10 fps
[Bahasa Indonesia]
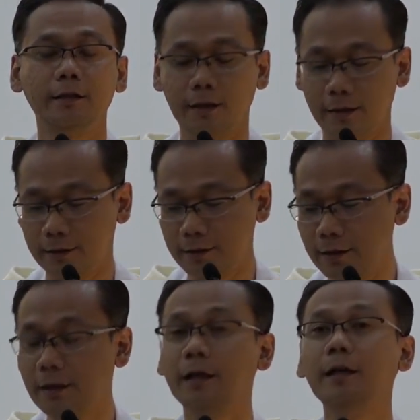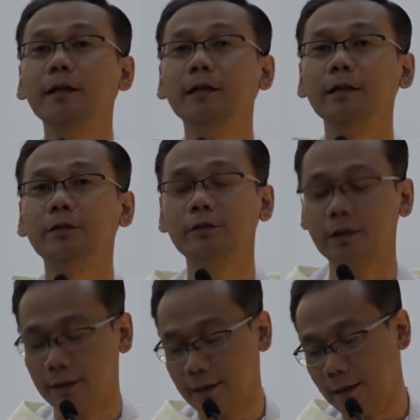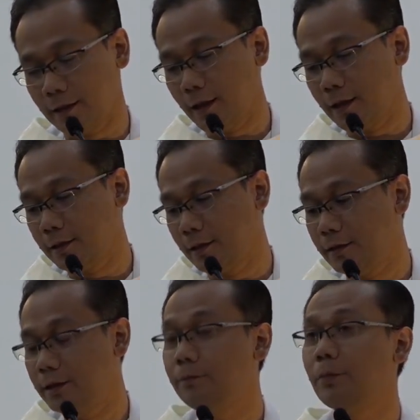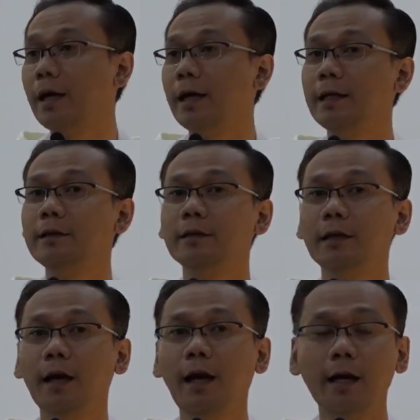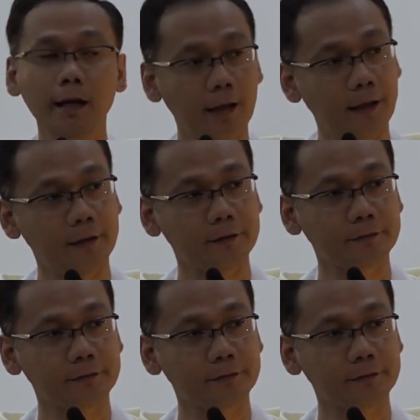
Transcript: Dan dia itu ternyata ada di bait Allah.